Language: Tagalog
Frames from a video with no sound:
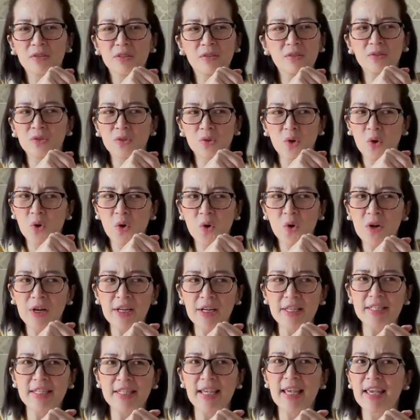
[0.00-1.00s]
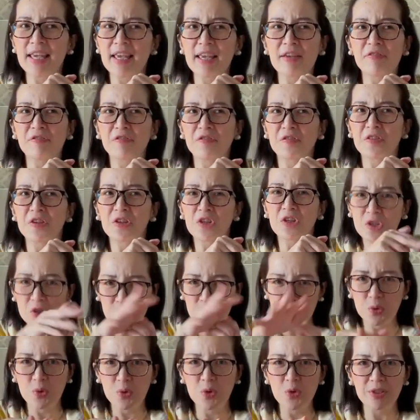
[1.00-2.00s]
no, kasi if
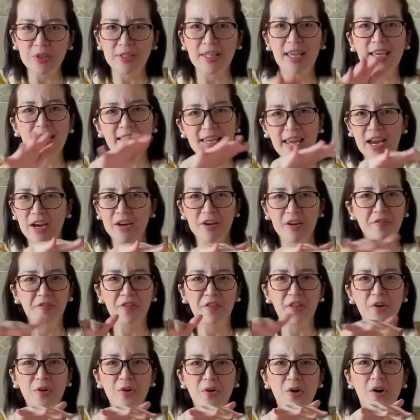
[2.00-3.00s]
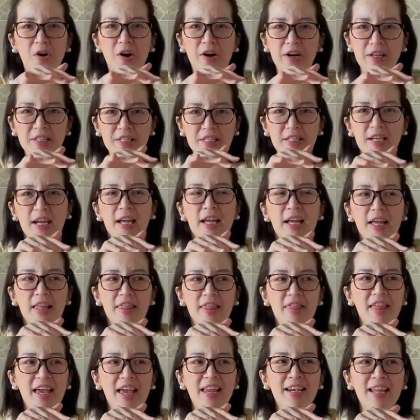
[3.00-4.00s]
you take care of the cost,
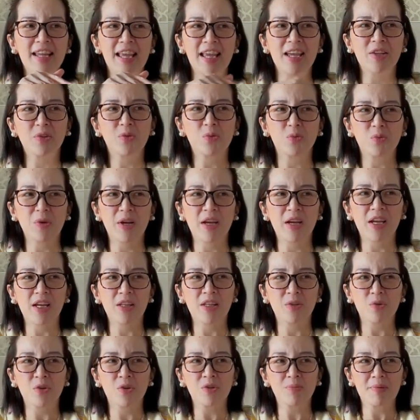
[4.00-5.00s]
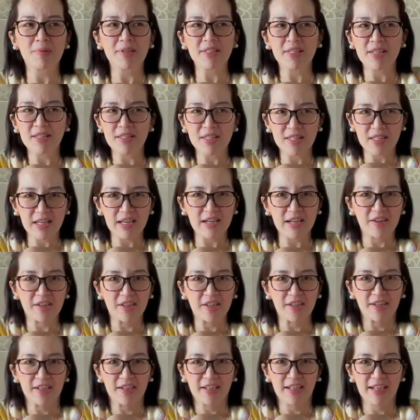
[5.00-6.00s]
then it, it won't be
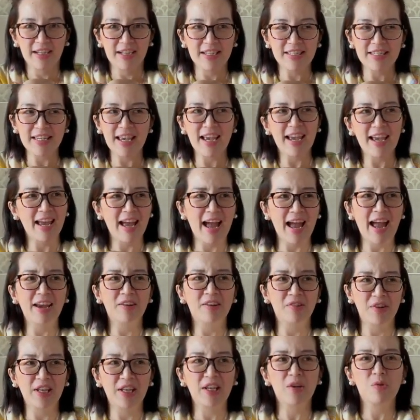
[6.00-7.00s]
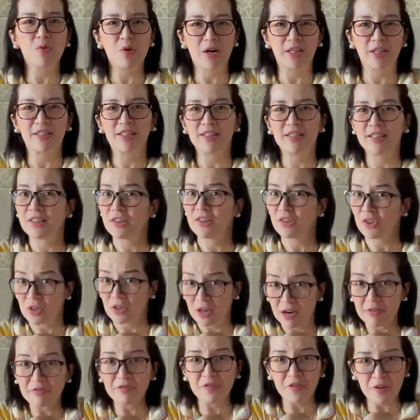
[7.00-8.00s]
sincere. Kasi I really wanted it to
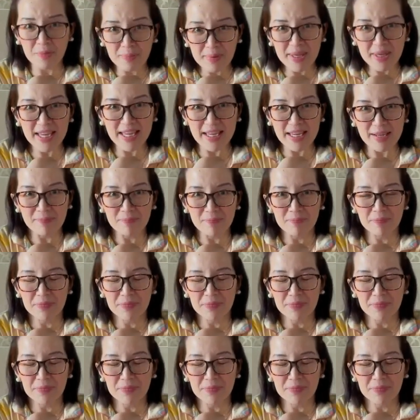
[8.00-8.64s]
come from me.